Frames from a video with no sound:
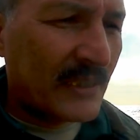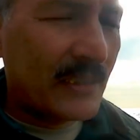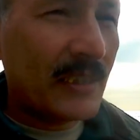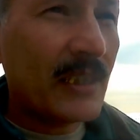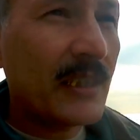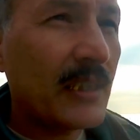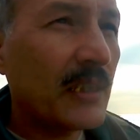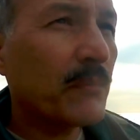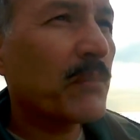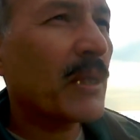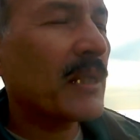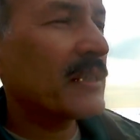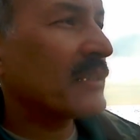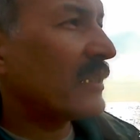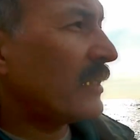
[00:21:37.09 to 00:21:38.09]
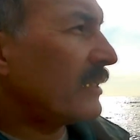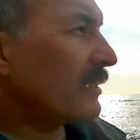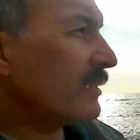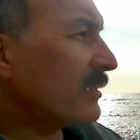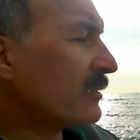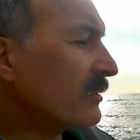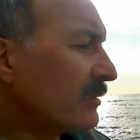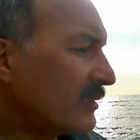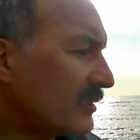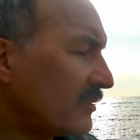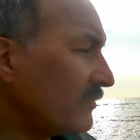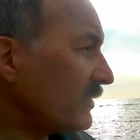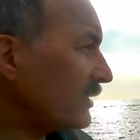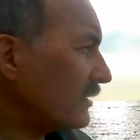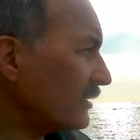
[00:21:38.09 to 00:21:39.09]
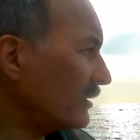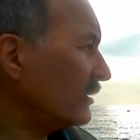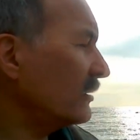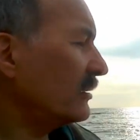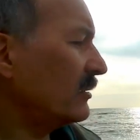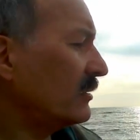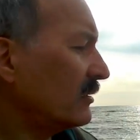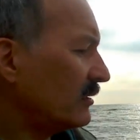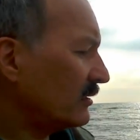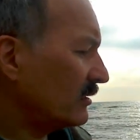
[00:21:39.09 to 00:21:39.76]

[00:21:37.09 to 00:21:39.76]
стихи бросая, как цветы.